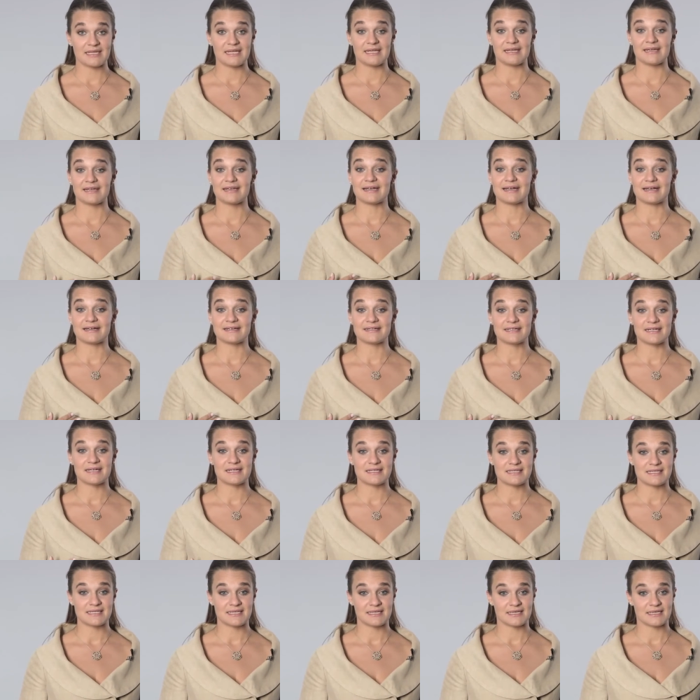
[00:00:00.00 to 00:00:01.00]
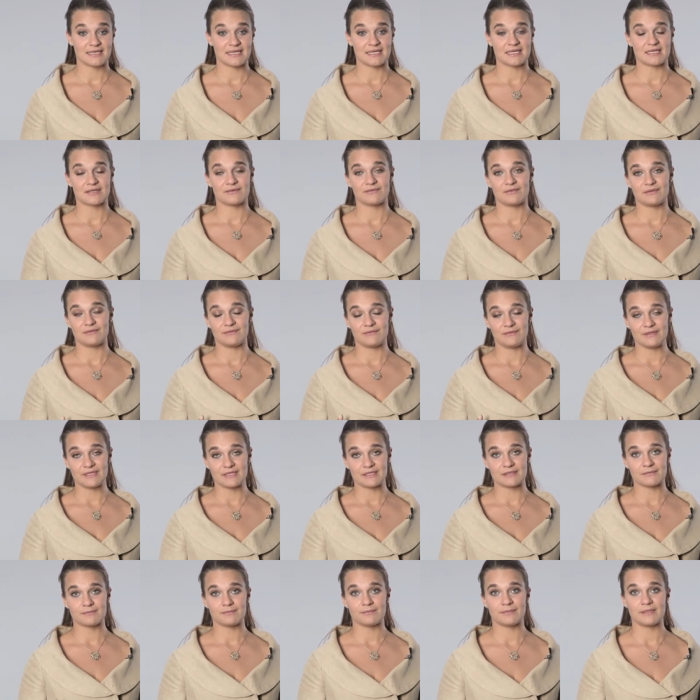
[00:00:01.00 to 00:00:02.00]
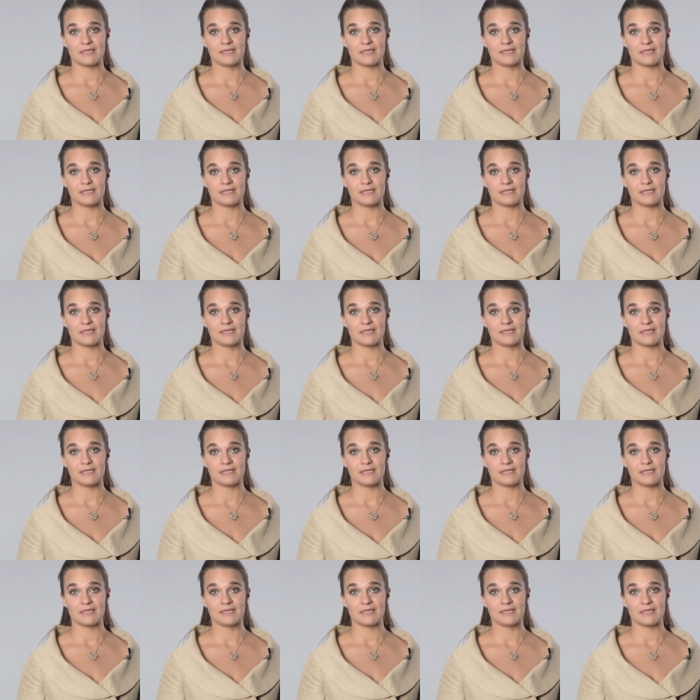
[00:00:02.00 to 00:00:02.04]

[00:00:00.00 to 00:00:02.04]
gegen Krankheitserreger wie Viren,